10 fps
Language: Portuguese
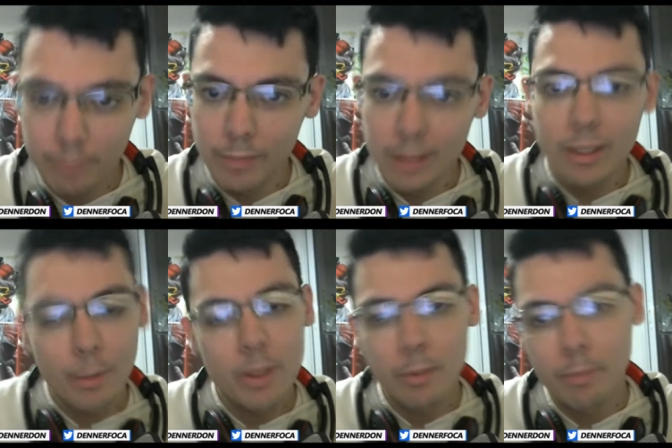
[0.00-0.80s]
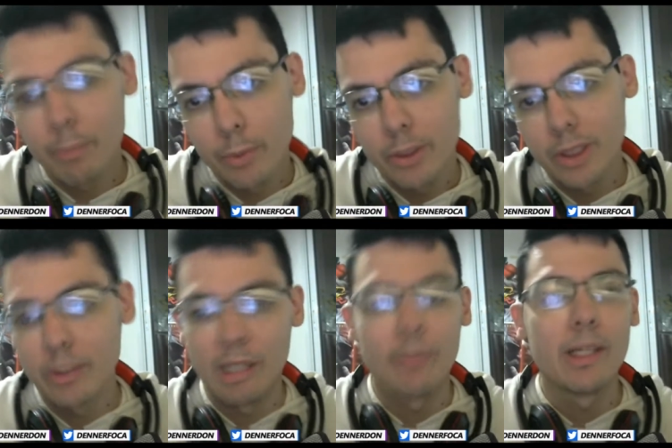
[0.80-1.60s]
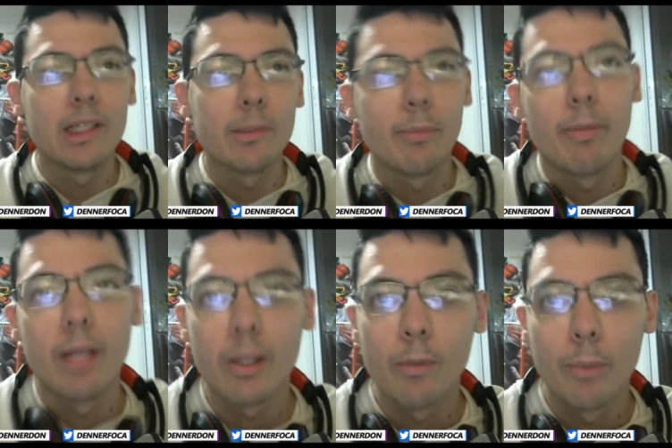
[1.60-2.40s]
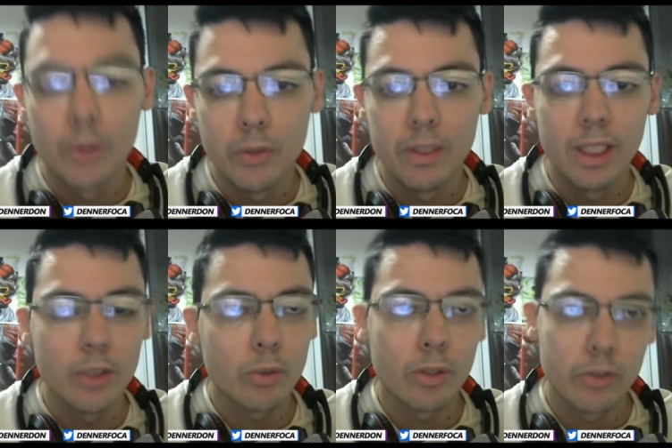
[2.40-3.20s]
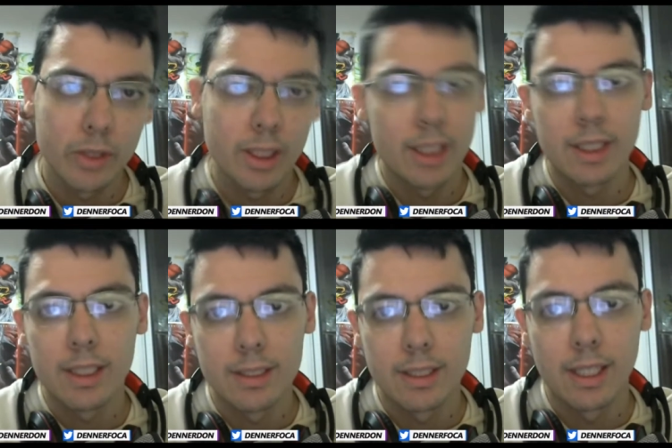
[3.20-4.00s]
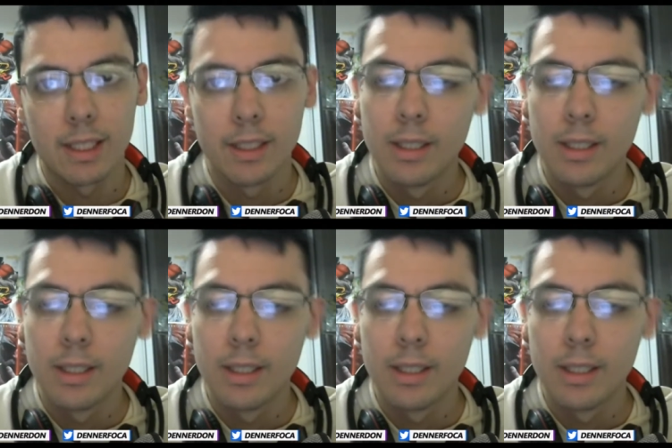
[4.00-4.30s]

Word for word: literalmente por ser um campeonato, pela competitividade, eu gosto de ir lá e testar,